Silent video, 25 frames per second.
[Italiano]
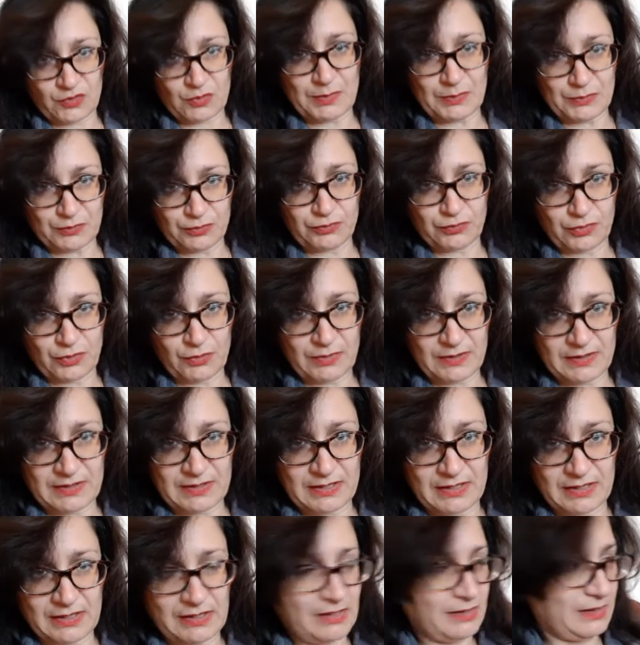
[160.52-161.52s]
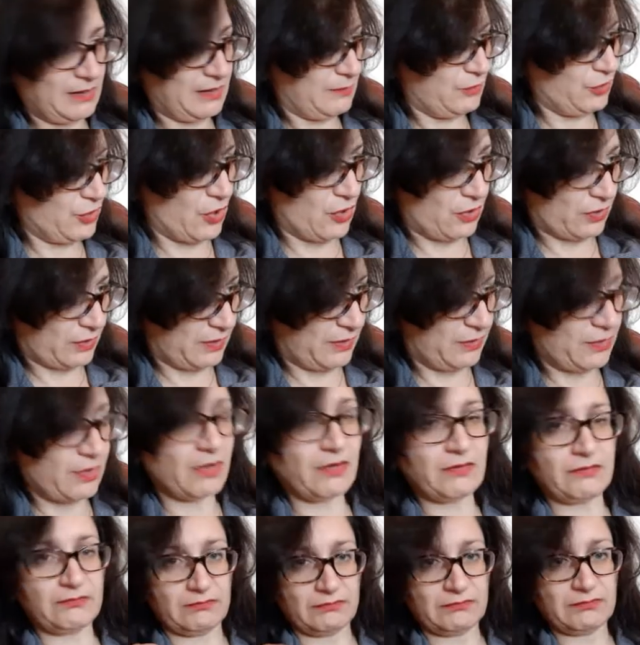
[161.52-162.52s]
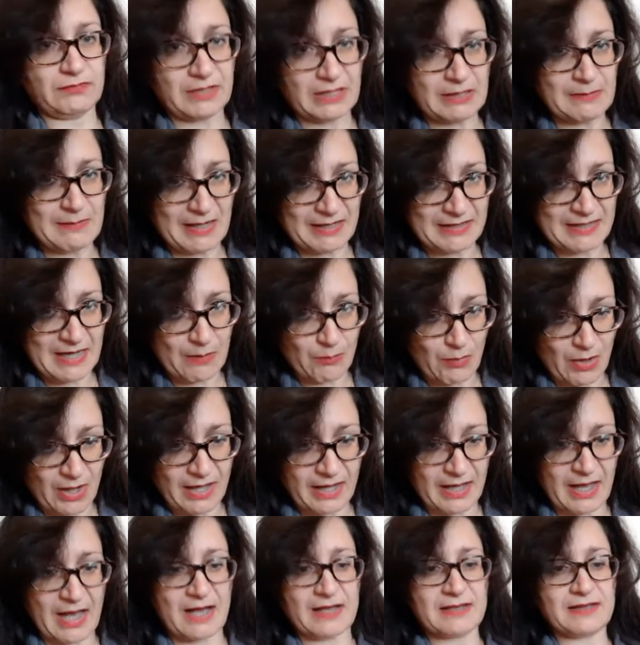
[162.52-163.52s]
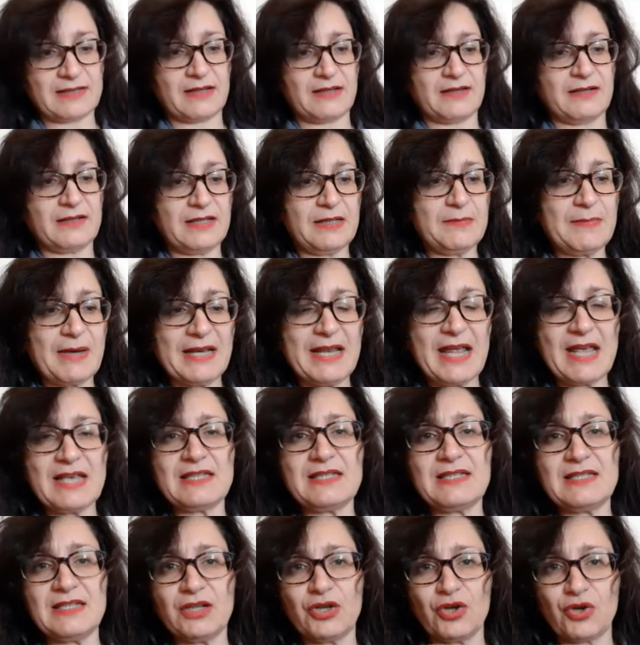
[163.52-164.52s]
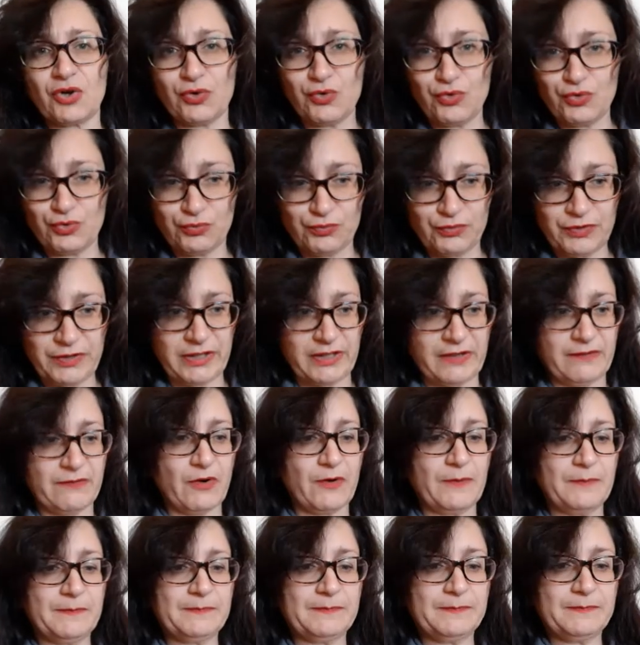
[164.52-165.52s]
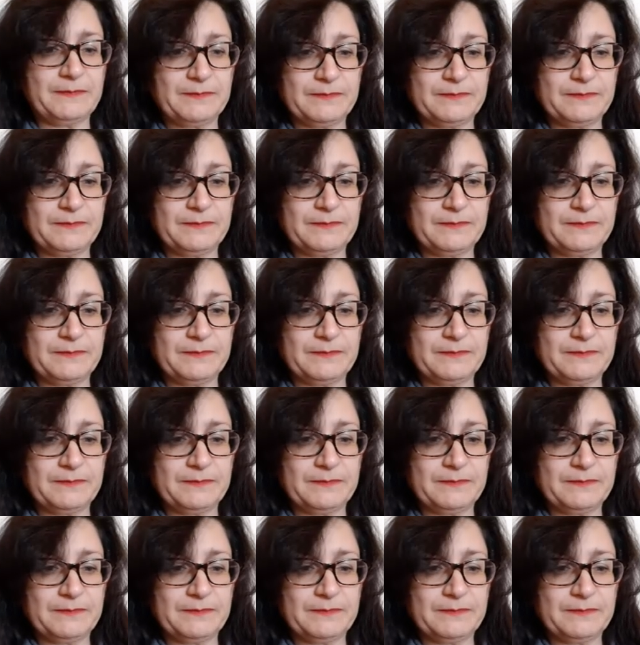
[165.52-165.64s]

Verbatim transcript: soprattutto in questi giorni, no? Rimaniamo a casa. Rimanessi congiuntivo.